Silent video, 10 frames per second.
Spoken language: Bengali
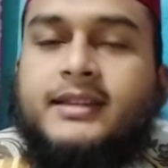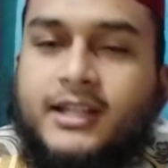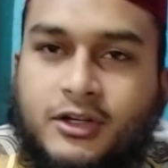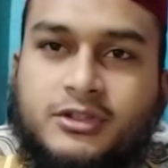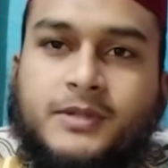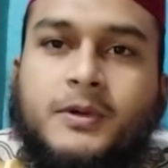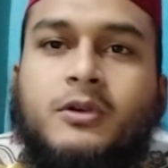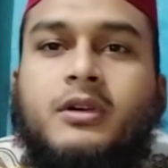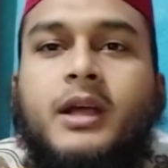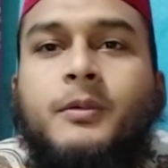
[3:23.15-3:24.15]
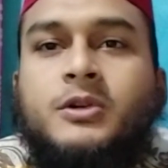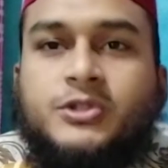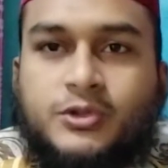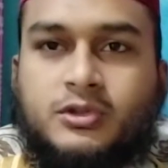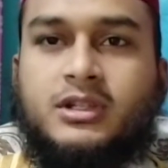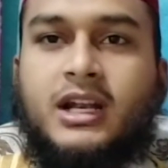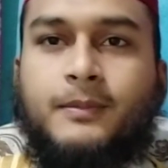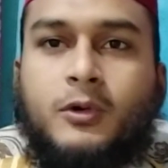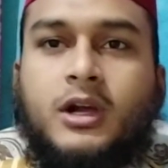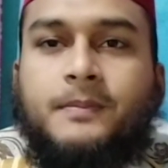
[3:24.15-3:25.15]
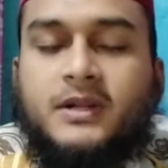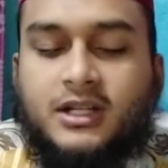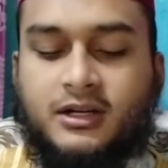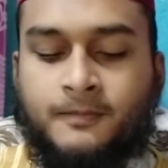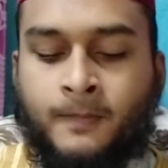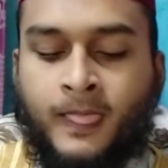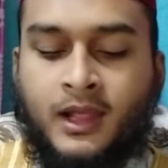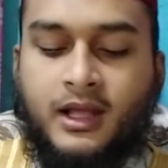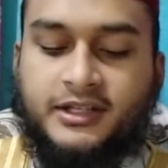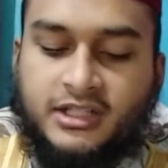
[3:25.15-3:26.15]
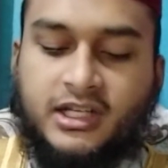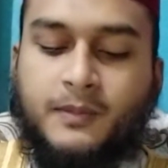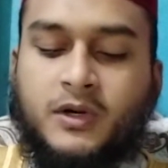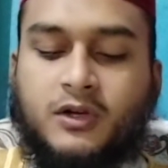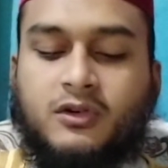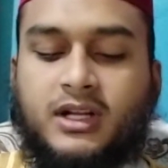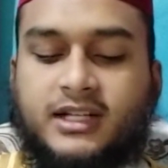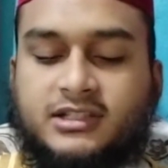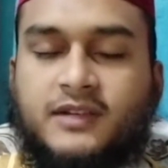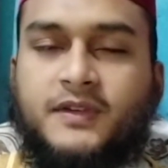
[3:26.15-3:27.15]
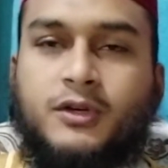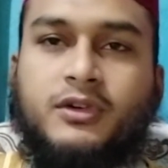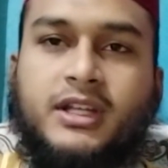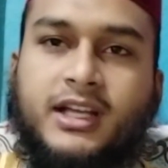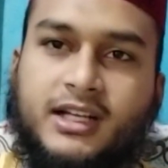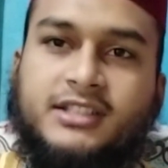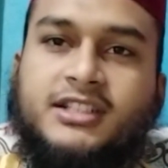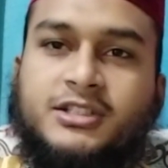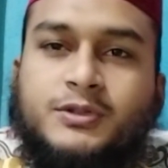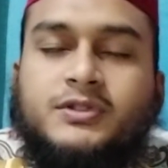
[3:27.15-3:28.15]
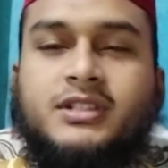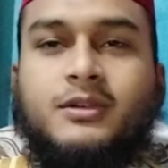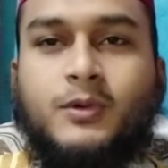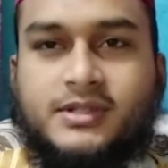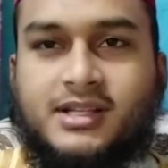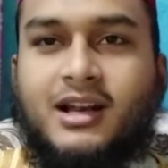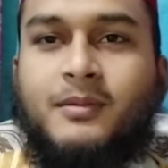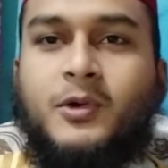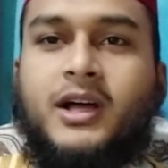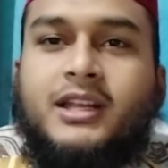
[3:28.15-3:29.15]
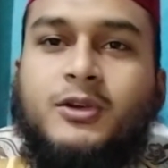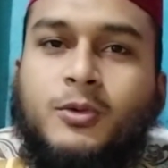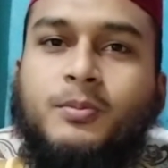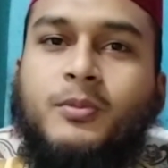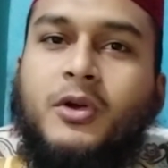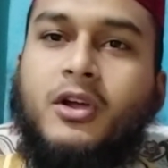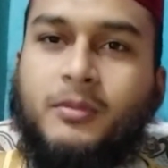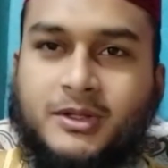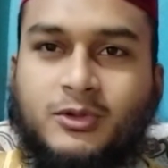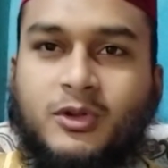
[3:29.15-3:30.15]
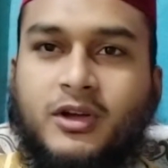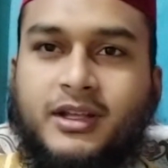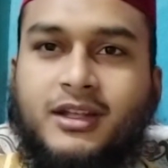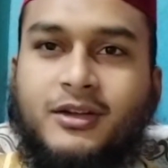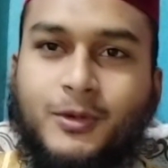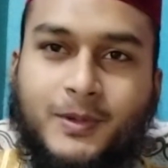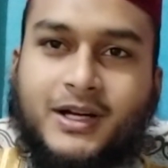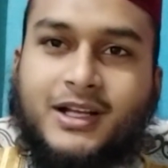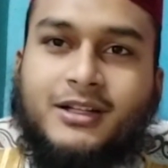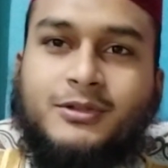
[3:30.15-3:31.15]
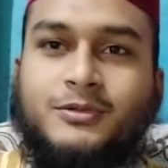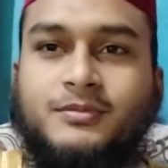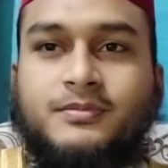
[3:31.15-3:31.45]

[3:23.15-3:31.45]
দীর্ঘজীবী হন এবং সুস্থতা লাভ হোক আপনাদের সেই কামনা করে আজকের ভিডিওটি এখানেই শেষ করছি আসসালামু আলাইকুম ওরহমতুল্লাহ ওবরাকাতু